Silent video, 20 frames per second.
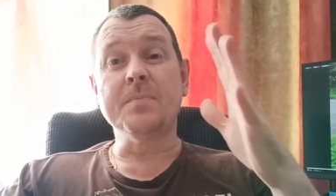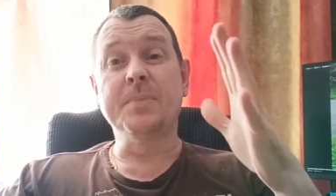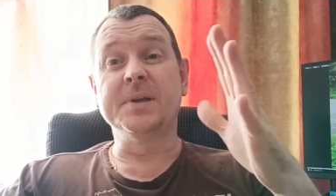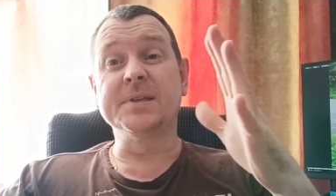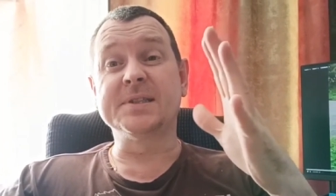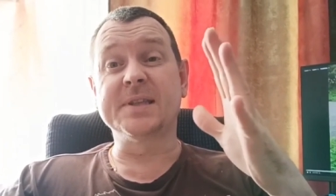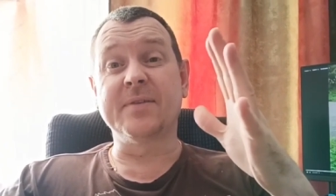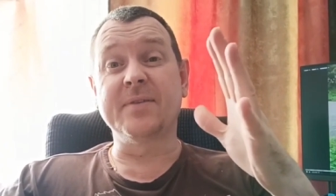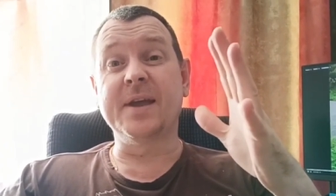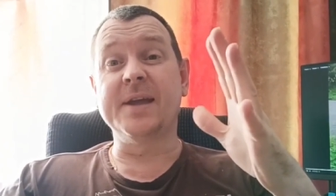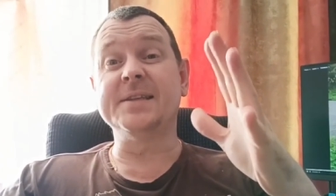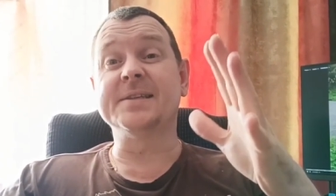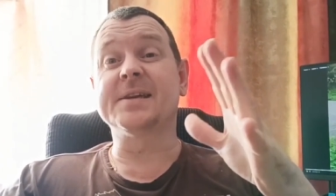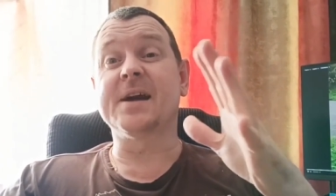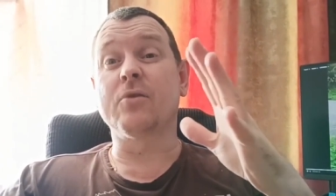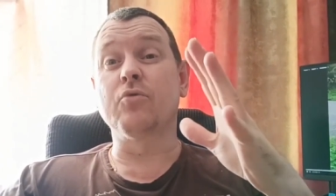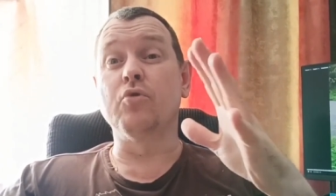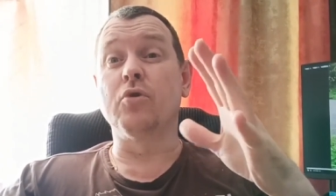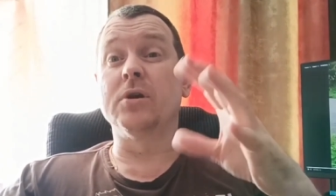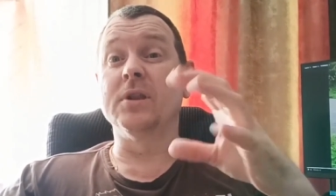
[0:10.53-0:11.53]
Представляете,
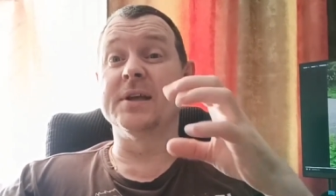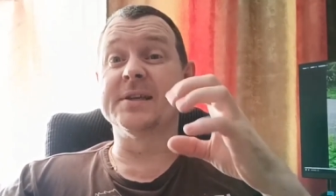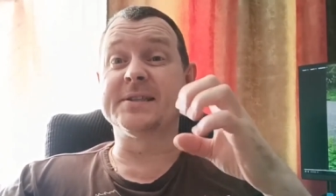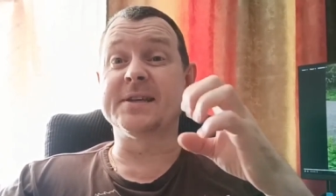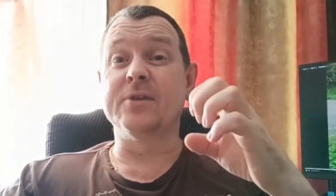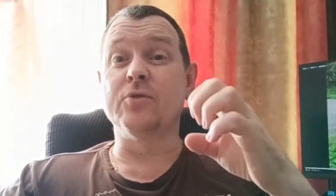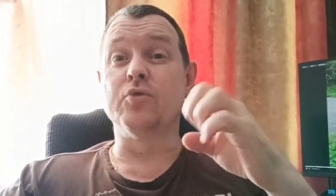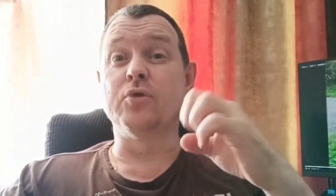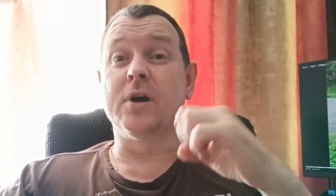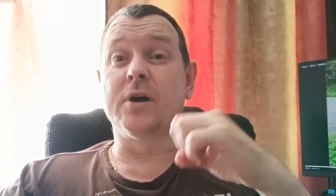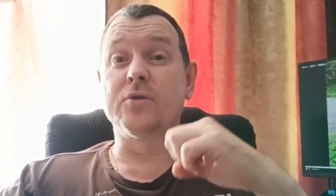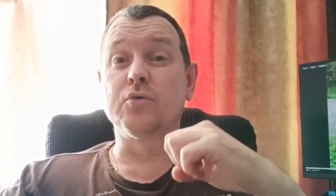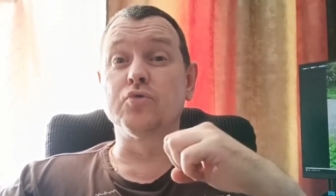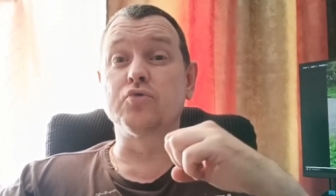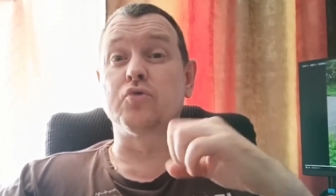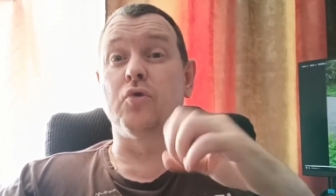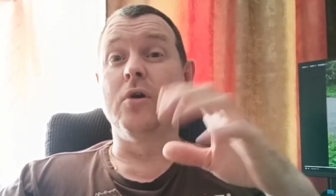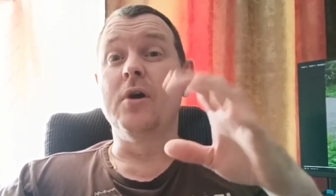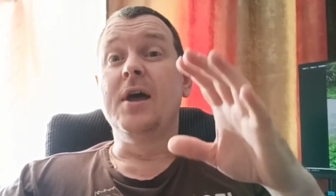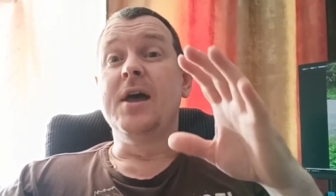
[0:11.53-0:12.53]
какую колоссальную
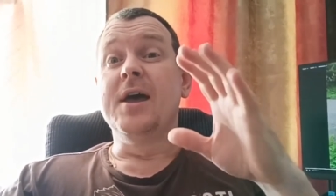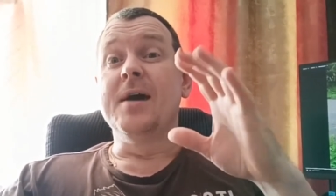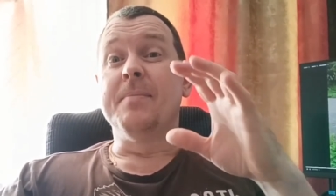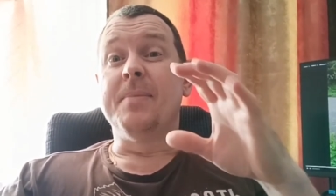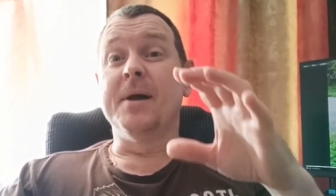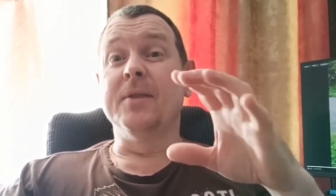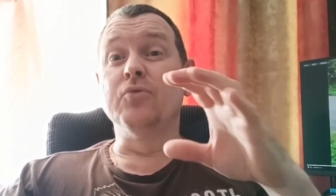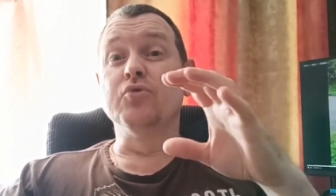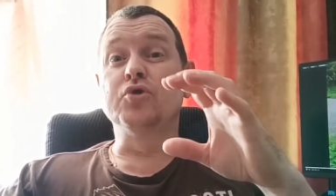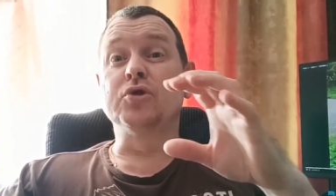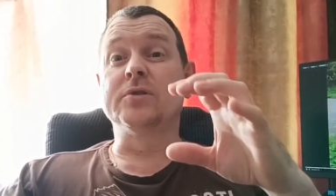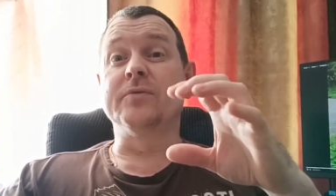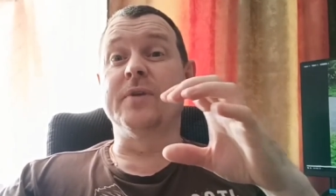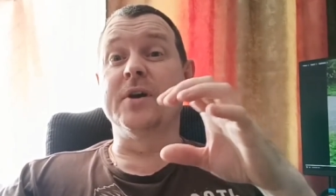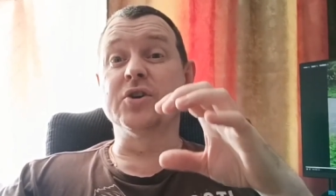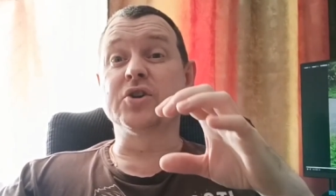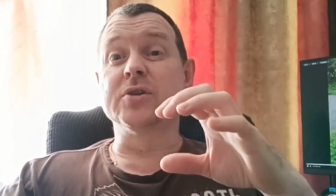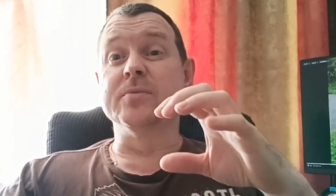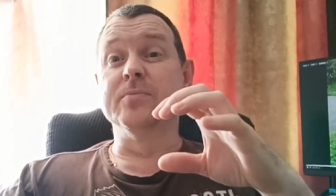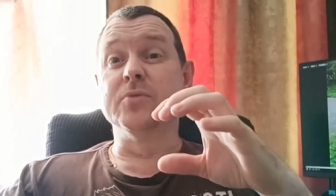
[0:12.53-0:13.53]
нагрузку получат
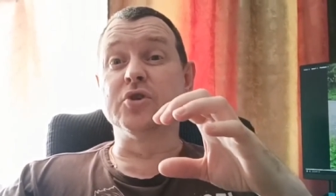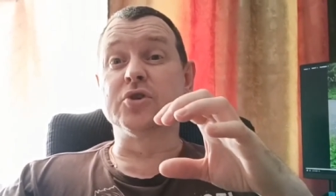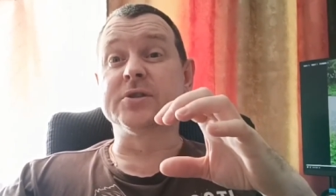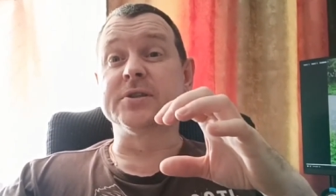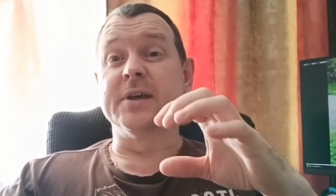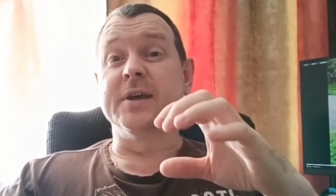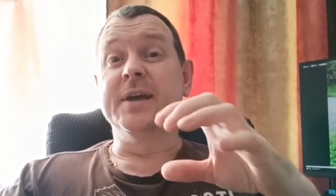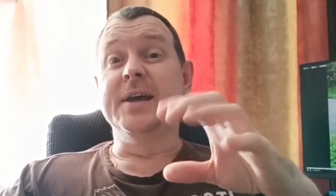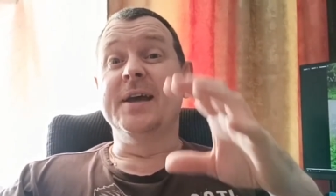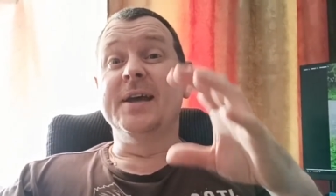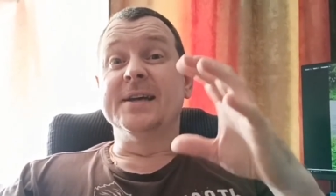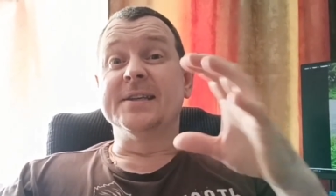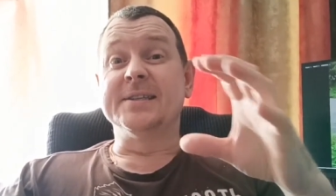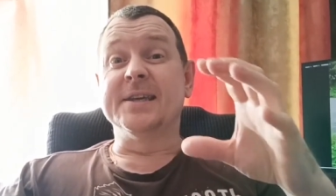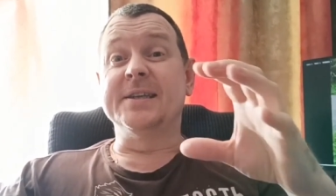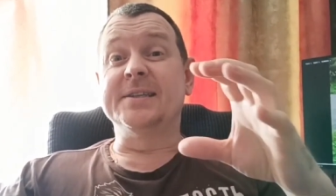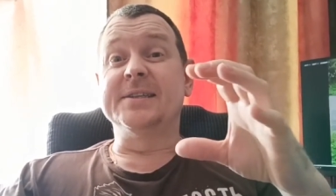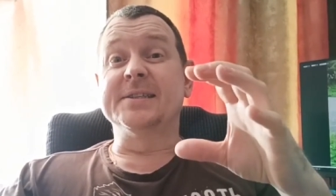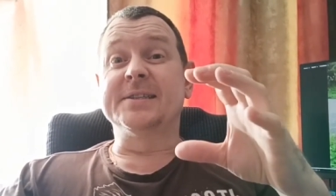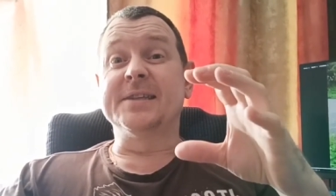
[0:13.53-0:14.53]
ваши мышцы
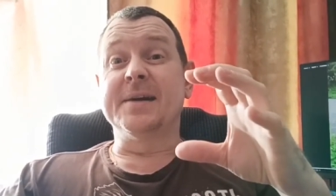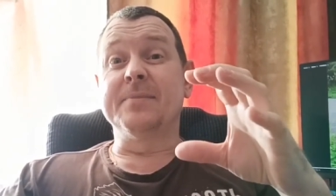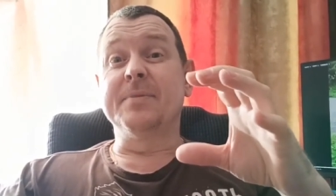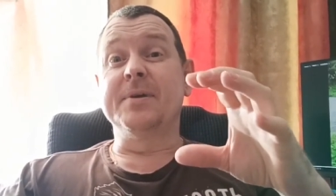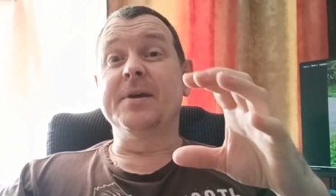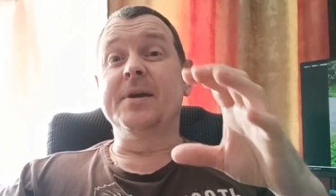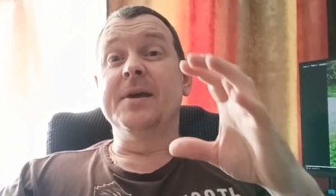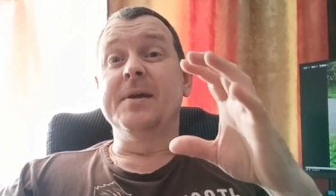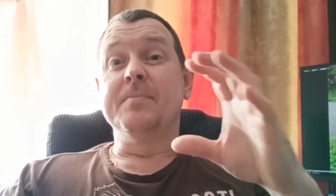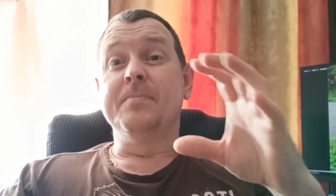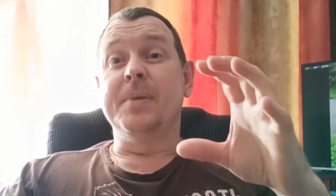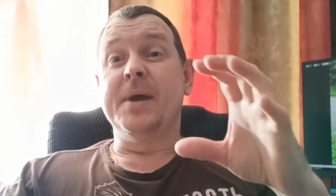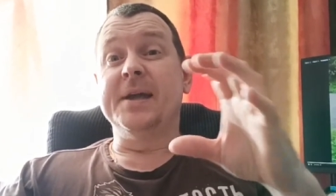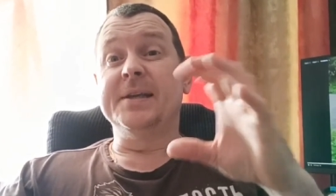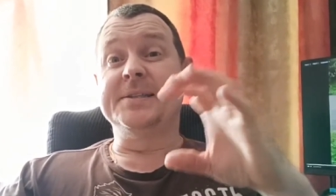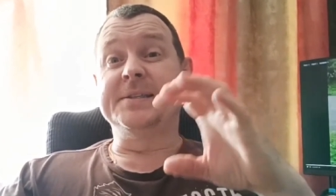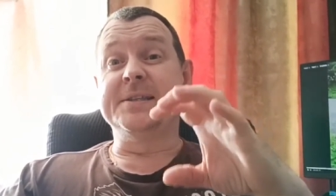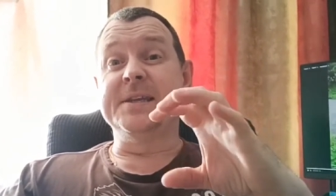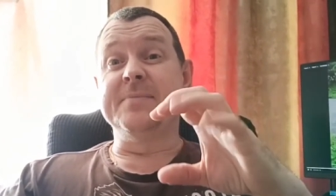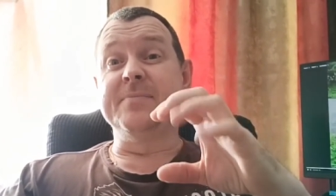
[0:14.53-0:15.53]
за эти самые
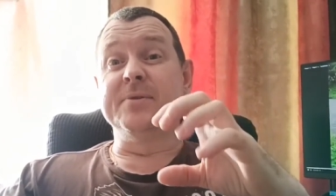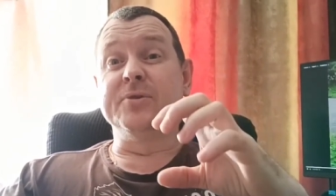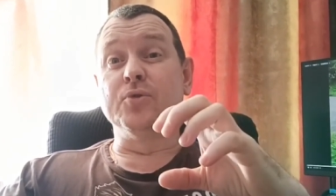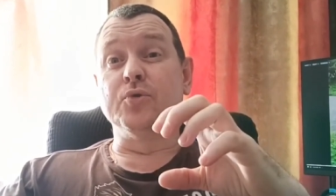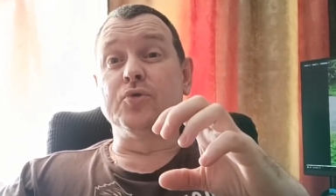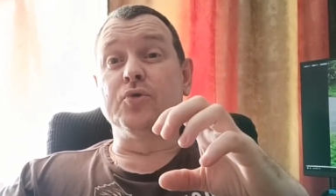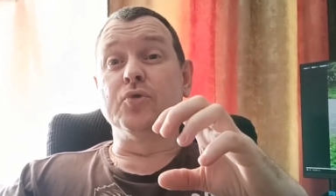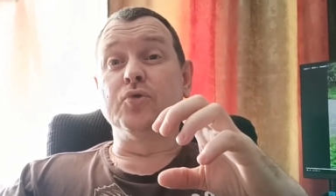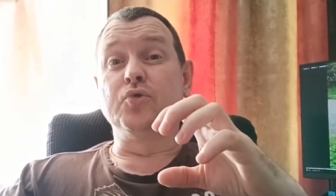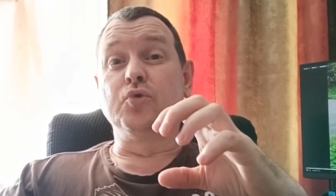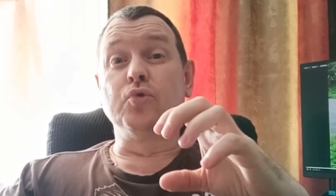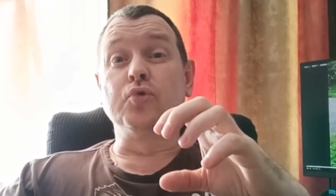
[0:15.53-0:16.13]
5-7 минут.